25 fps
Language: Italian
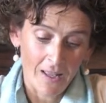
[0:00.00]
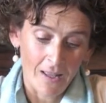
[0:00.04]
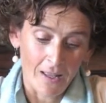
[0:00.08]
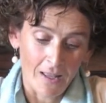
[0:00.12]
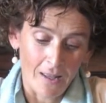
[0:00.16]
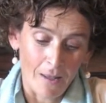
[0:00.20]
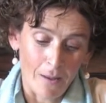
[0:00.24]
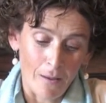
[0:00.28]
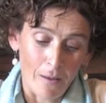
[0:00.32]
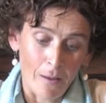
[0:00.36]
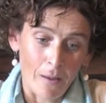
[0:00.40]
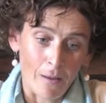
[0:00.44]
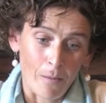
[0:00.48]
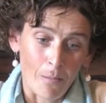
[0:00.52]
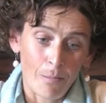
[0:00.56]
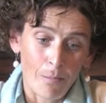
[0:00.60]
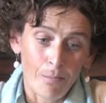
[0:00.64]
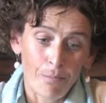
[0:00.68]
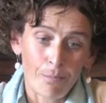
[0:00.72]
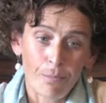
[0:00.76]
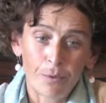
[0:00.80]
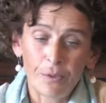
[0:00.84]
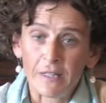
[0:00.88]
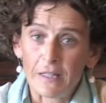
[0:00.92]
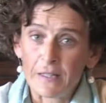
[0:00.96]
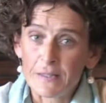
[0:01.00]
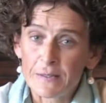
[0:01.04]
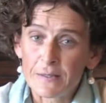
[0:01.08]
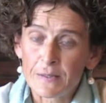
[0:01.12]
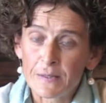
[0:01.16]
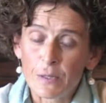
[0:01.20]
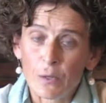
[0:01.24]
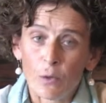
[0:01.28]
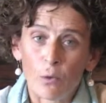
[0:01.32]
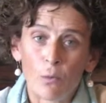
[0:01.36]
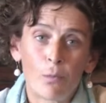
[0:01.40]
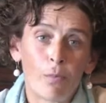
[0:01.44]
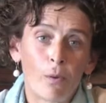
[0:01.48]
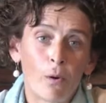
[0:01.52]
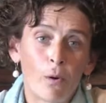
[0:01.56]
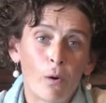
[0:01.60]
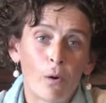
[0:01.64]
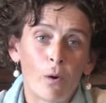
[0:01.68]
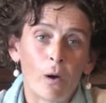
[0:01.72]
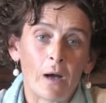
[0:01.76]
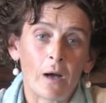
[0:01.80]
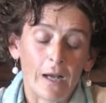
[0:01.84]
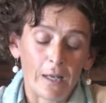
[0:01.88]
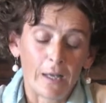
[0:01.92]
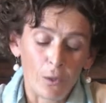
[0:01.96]
eh, potessero un
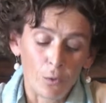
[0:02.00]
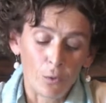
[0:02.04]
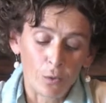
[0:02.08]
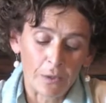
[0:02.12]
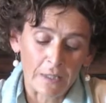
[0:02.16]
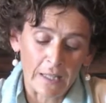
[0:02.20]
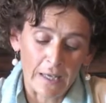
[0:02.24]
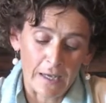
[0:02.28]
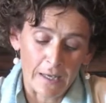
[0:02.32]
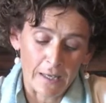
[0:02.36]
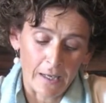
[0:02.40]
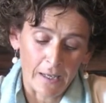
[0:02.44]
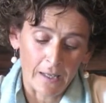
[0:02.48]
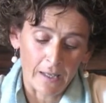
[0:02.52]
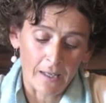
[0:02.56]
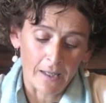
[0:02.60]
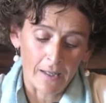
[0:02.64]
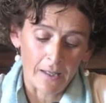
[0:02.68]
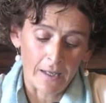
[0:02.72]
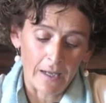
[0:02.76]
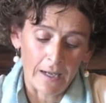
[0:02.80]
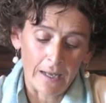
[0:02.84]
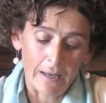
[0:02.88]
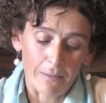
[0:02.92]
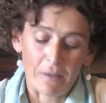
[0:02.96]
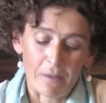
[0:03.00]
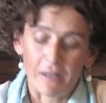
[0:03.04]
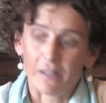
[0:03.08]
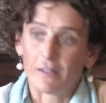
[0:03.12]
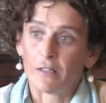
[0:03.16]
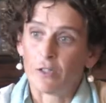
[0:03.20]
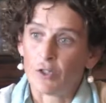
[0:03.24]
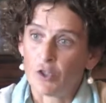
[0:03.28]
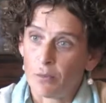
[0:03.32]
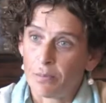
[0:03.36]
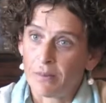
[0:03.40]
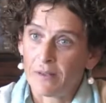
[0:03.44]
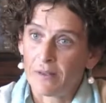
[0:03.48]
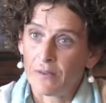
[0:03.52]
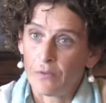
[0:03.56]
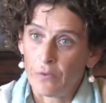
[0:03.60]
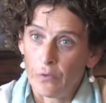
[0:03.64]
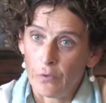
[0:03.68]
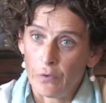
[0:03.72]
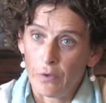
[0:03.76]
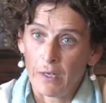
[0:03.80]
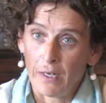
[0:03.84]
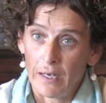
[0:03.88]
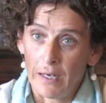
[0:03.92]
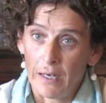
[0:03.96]
po' aiutare la
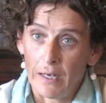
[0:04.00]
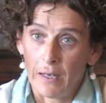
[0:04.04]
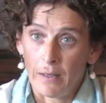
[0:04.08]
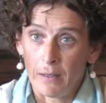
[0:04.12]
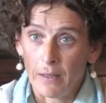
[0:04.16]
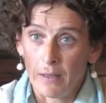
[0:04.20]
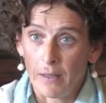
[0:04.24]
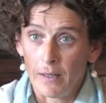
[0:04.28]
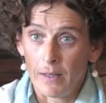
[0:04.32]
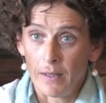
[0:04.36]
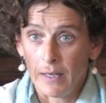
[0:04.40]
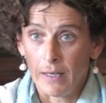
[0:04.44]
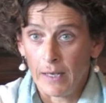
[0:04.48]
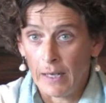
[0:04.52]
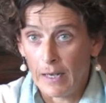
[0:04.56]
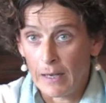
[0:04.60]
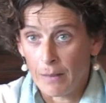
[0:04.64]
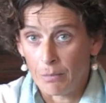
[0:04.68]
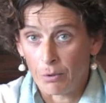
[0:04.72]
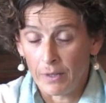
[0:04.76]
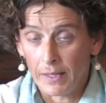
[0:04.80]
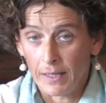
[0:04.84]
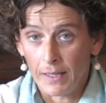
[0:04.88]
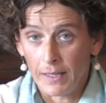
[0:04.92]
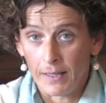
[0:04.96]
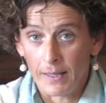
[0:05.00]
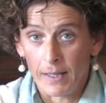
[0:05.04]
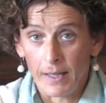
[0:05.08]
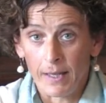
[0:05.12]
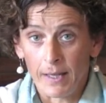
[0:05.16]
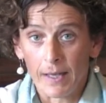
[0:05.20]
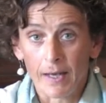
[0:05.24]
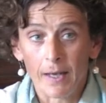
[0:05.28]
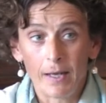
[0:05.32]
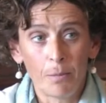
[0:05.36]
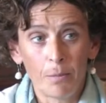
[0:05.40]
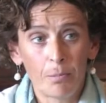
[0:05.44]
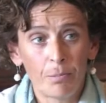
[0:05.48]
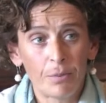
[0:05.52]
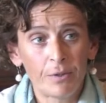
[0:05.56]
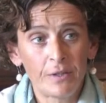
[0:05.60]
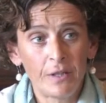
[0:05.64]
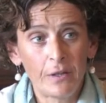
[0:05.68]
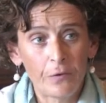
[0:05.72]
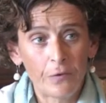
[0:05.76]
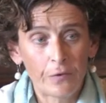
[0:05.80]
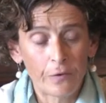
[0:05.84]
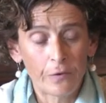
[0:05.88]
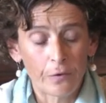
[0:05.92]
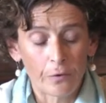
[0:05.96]
partecipazione nelle, nella politica e
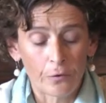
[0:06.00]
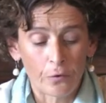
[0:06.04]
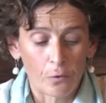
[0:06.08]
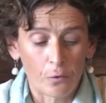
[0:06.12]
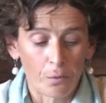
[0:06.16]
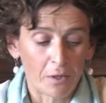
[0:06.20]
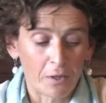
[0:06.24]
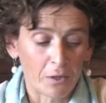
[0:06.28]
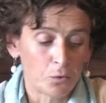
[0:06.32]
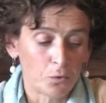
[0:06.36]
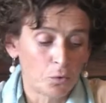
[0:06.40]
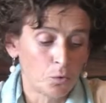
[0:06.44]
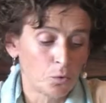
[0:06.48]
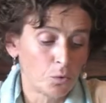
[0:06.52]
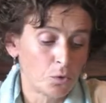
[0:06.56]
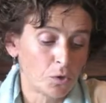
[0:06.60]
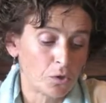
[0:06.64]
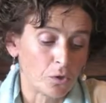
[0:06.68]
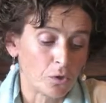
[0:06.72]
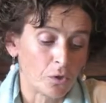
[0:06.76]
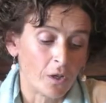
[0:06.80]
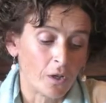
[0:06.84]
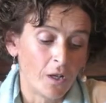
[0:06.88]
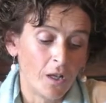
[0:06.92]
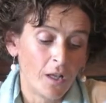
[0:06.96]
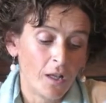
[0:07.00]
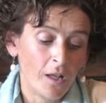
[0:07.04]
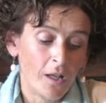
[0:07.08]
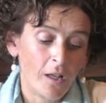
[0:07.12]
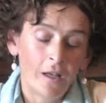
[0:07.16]
potessero soprattutto